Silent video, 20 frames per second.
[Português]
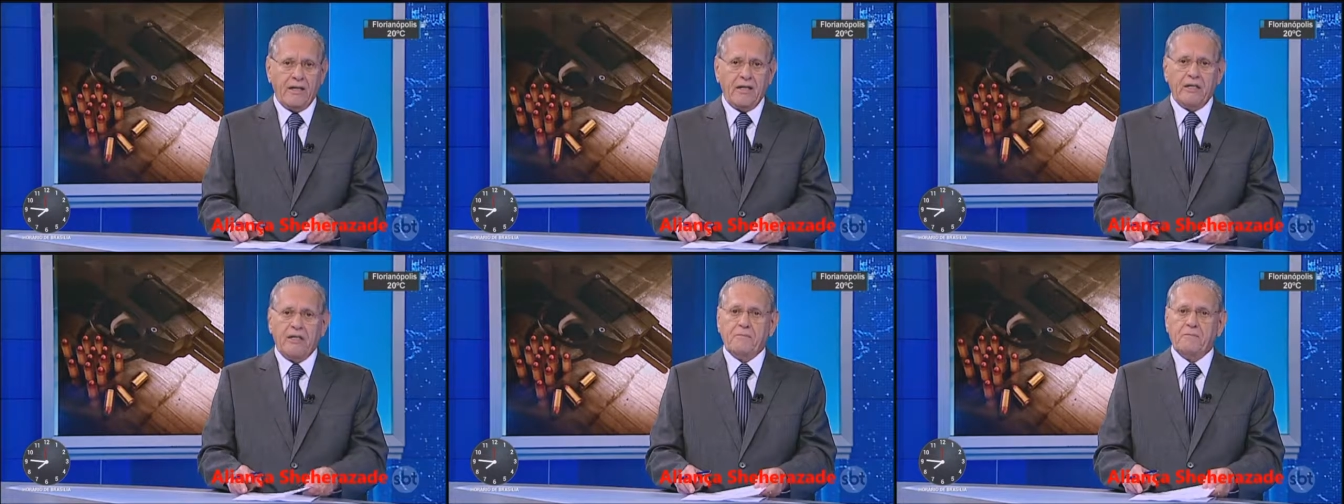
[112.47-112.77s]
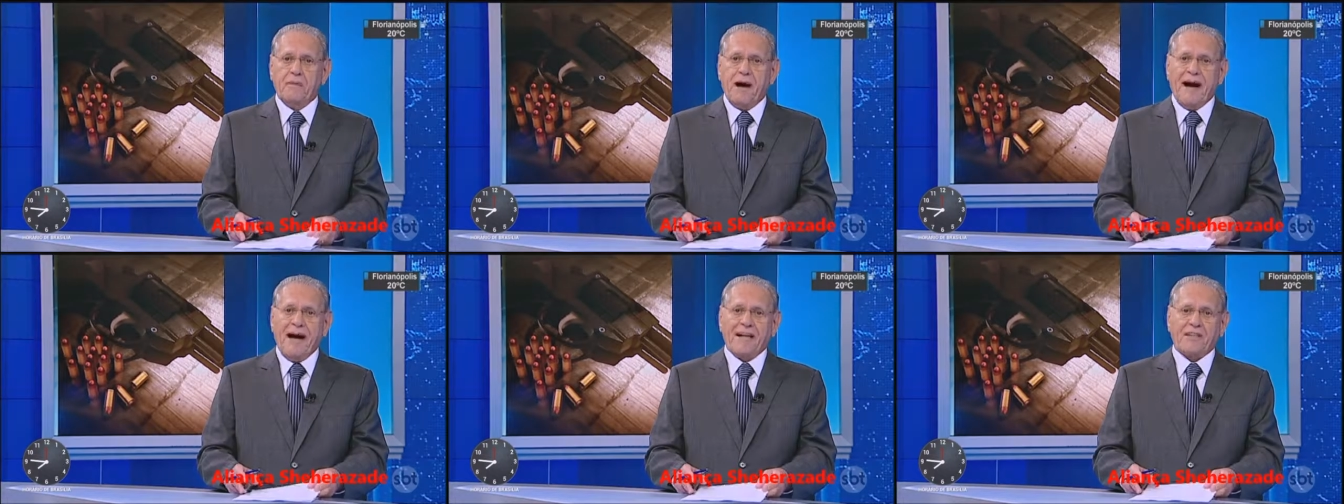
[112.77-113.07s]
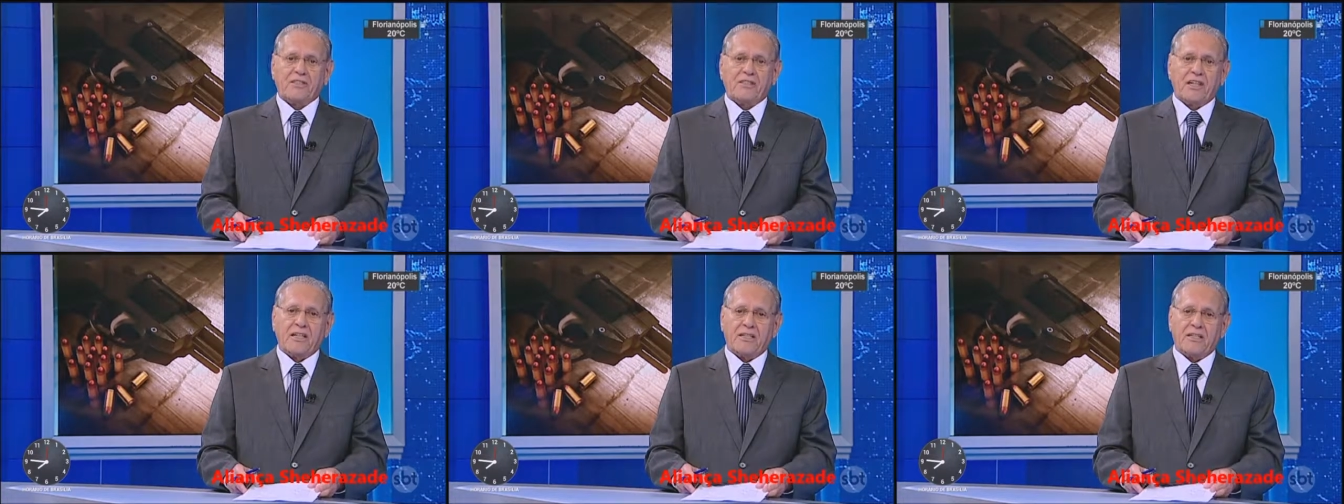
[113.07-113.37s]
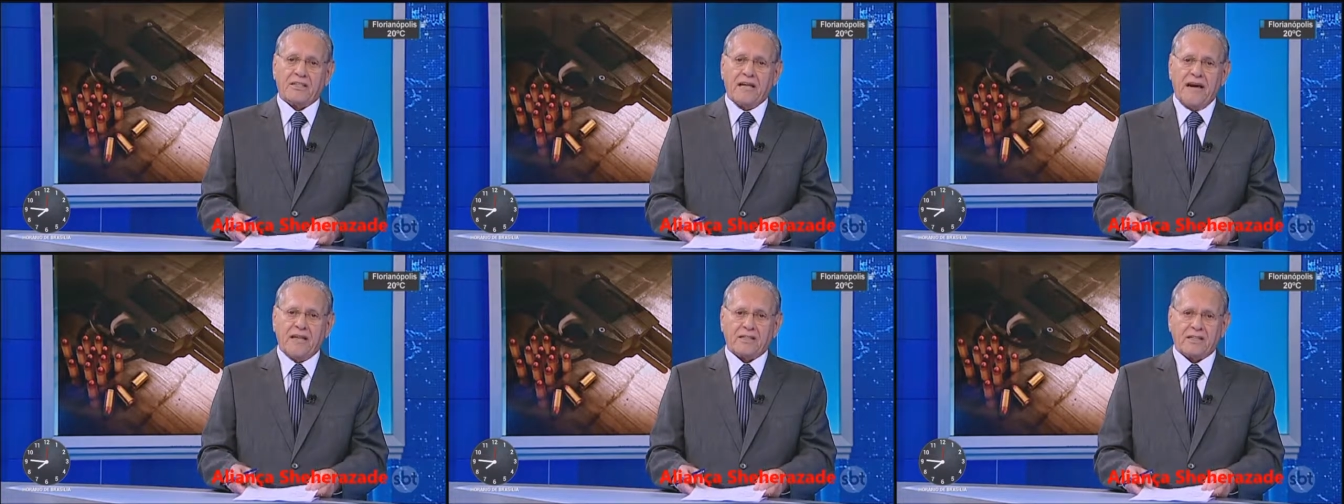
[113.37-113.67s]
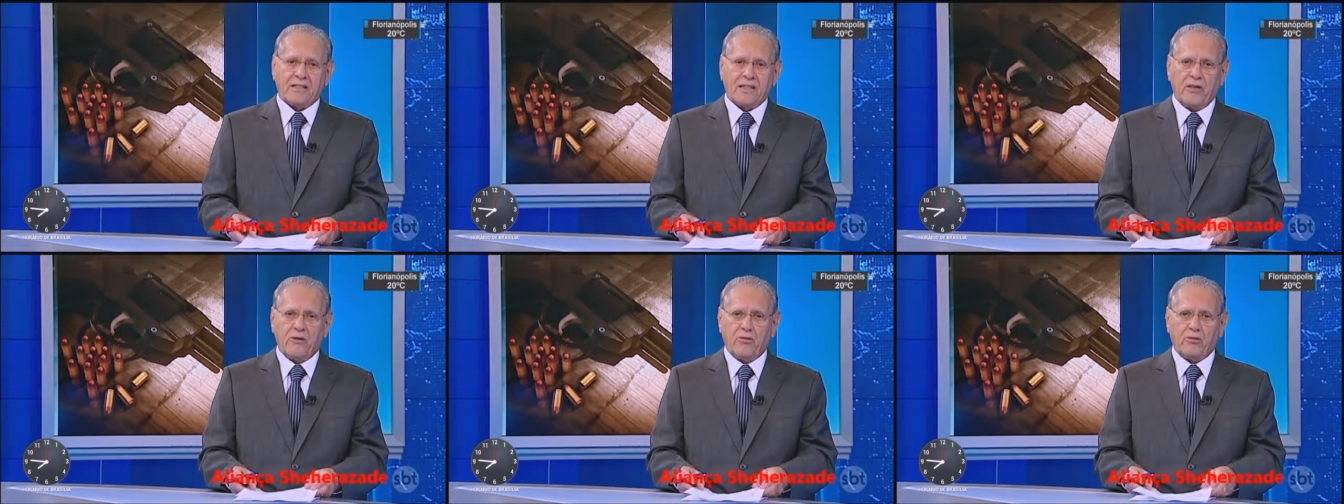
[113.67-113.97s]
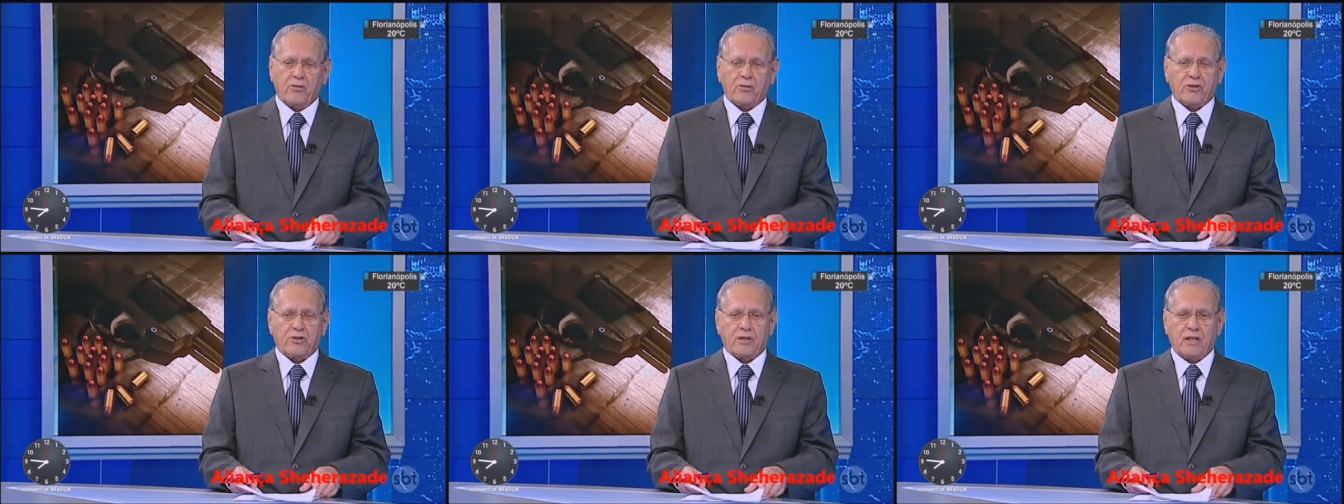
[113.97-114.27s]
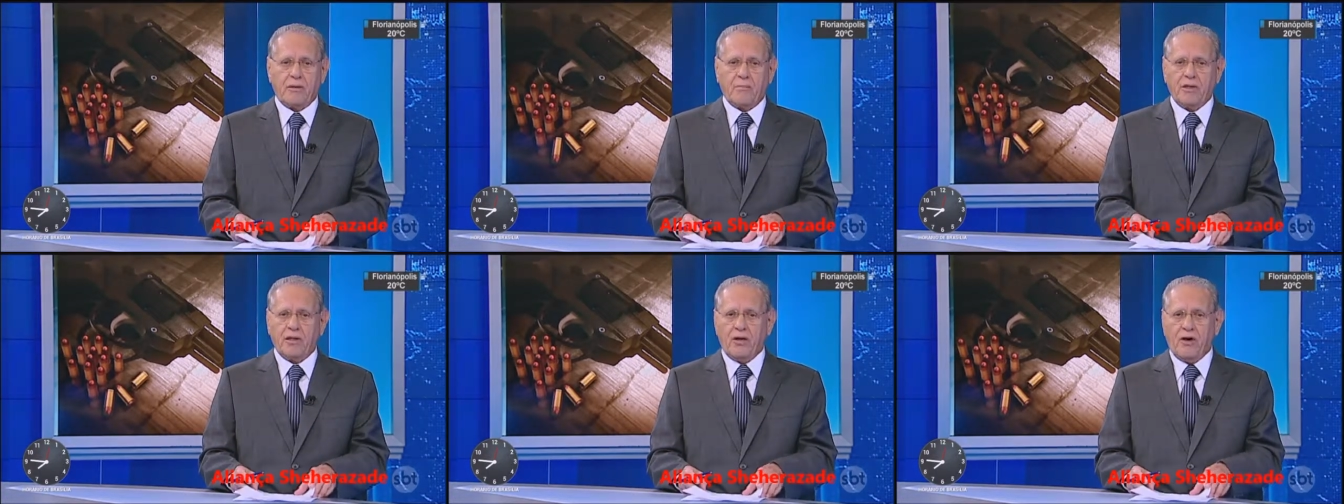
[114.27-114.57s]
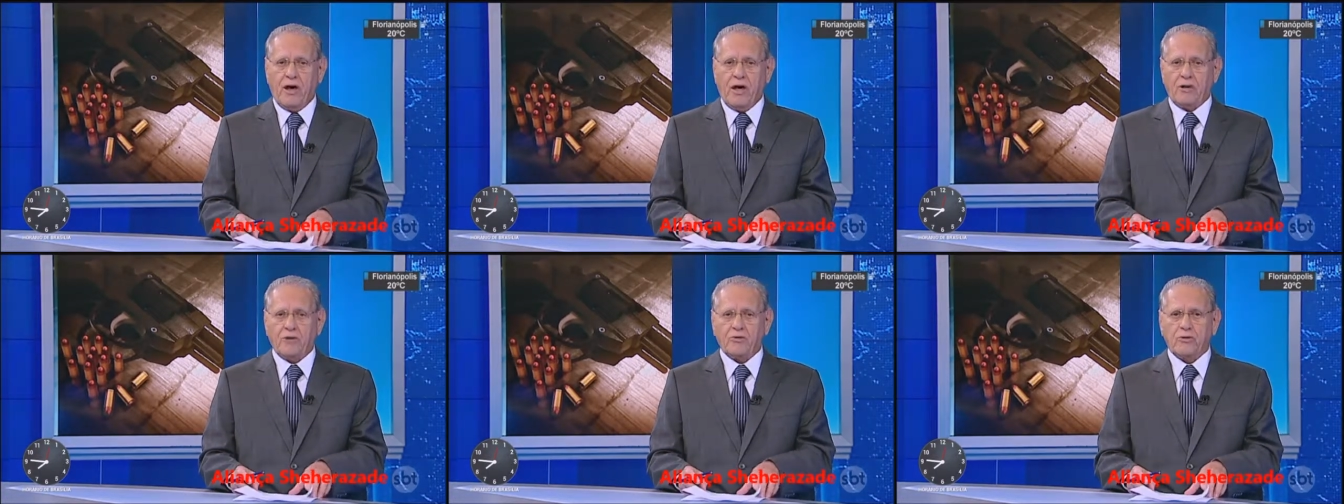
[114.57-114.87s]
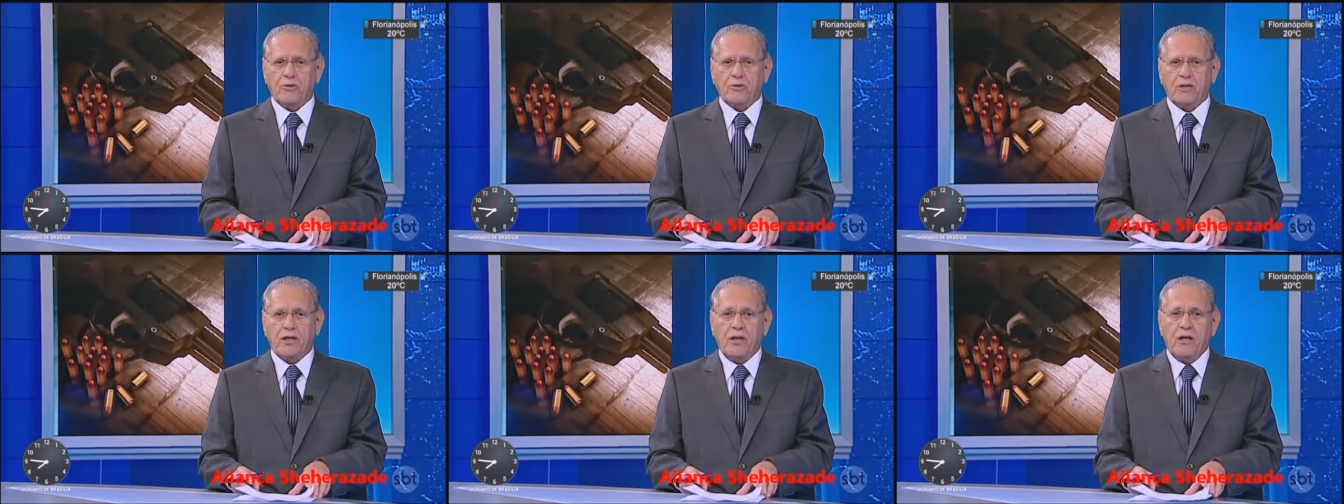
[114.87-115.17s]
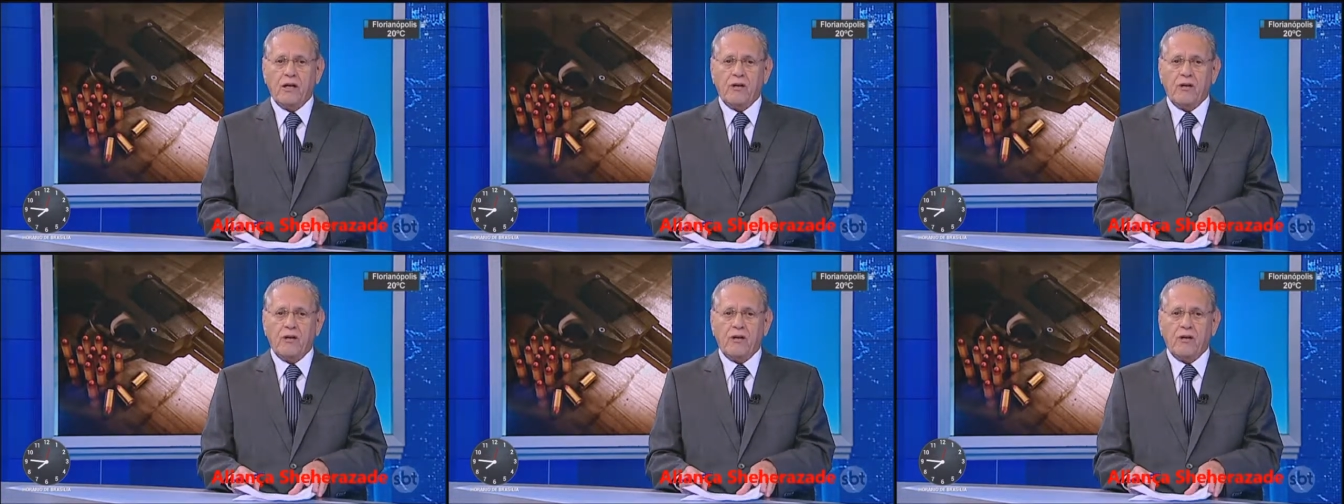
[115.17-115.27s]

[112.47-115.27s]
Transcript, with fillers: Imagens da ação dos criminosos